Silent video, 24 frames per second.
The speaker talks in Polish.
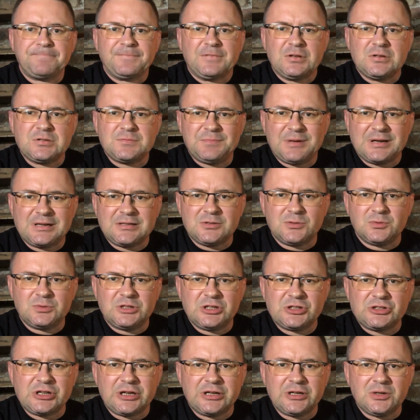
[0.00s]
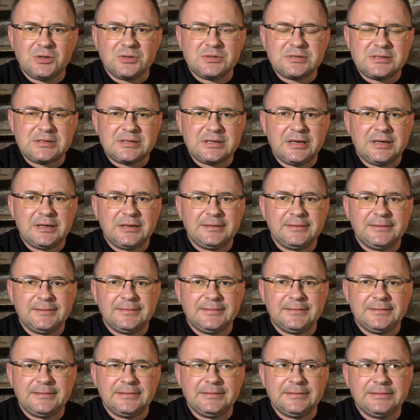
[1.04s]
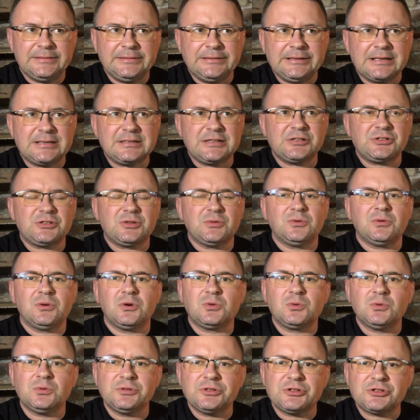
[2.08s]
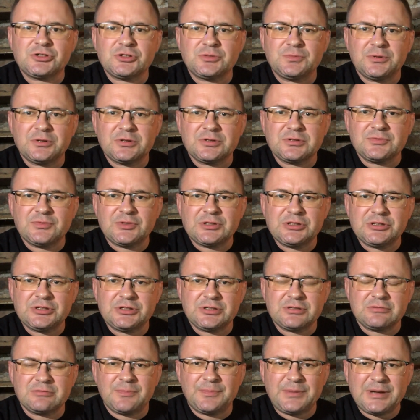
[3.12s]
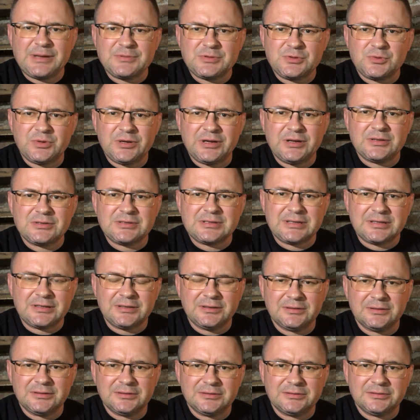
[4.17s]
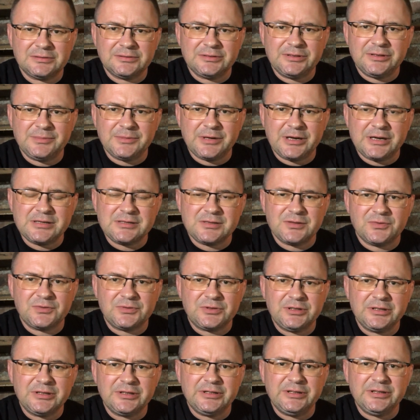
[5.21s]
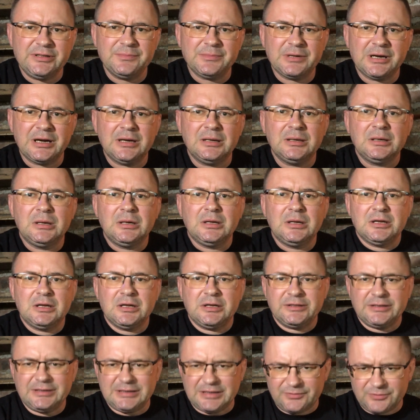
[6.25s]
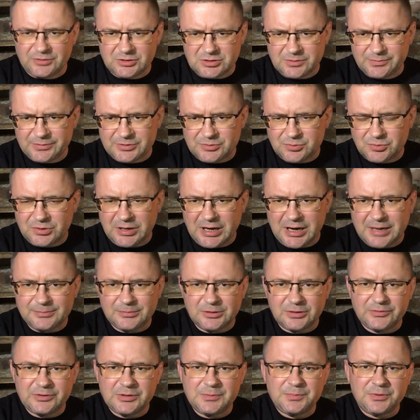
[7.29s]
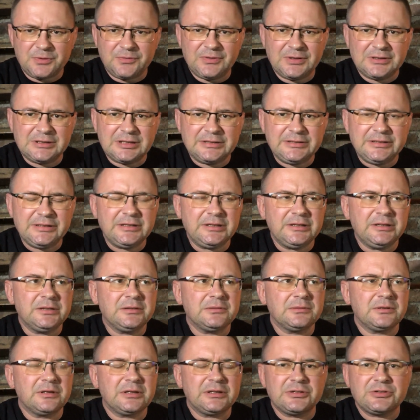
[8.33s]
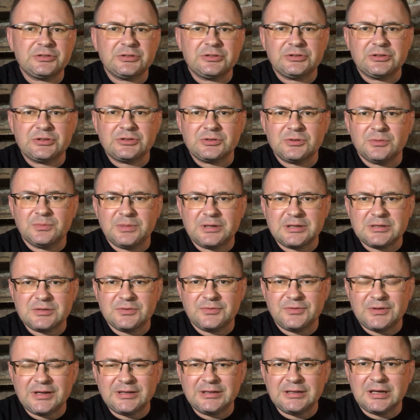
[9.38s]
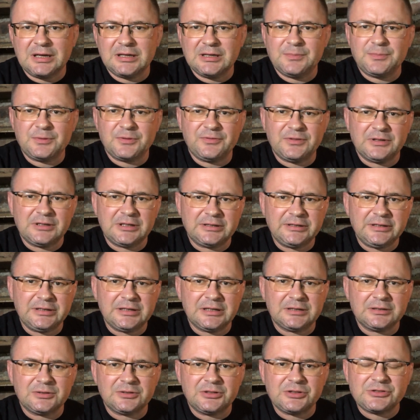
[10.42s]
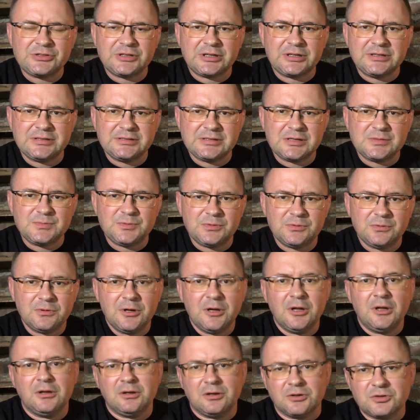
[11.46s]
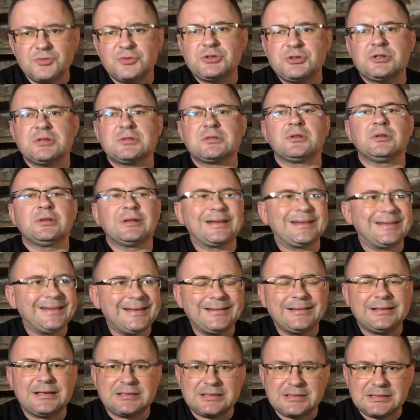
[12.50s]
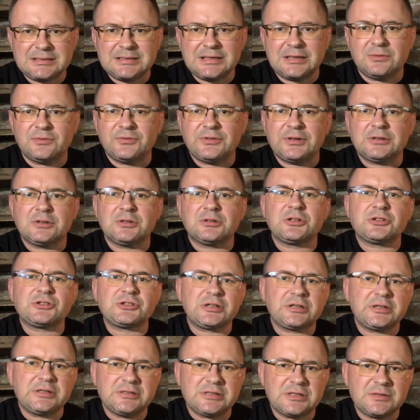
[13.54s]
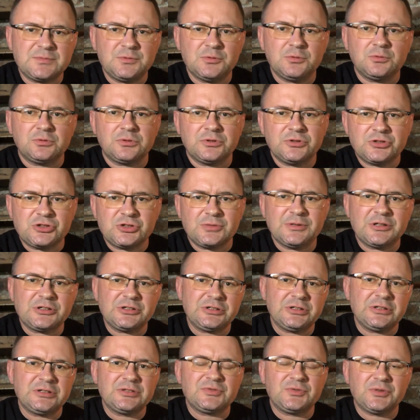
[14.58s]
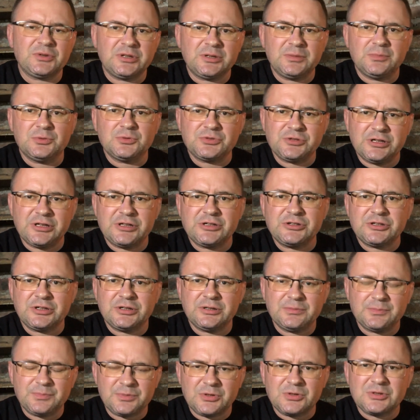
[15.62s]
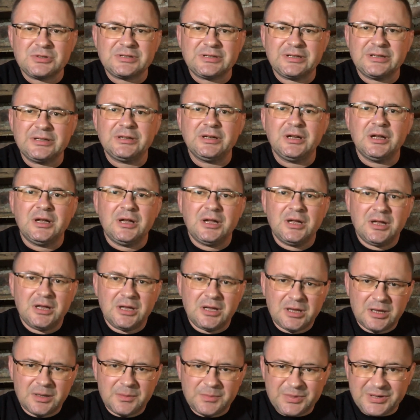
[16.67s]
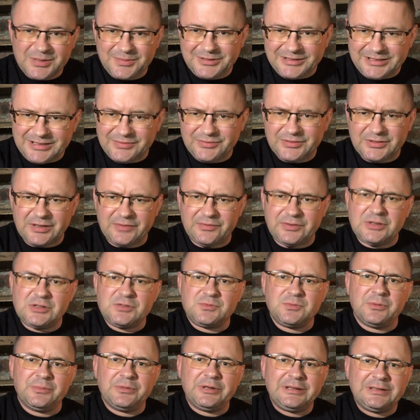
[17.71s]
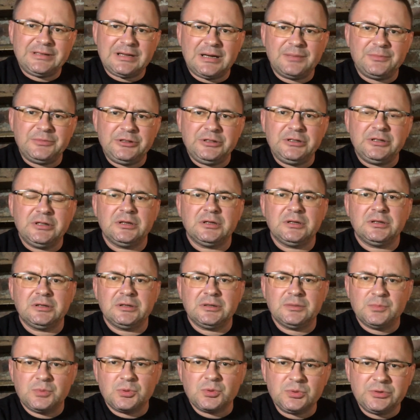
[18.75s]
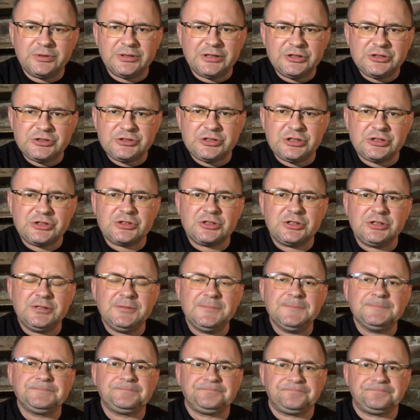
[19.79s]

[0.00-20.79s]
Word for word: To jest bardzo uderzające. E, ja zresztą ogólnie rzecz biorąc właśnie się złapałem słuchając tego e, Demise of King Hima. Niedawno sobie słuchałem nowej Profanatyki, która też jest zresztą bardzo fajna, ale Profanatyka to też taki zespół, oczywiście jest to legenda ze Stanów, ale to też taki zespół, który trzyma się tej swojej bluźnierczej, prostej, prymitywnej wręcz momentami, e, brudnej ścieżki.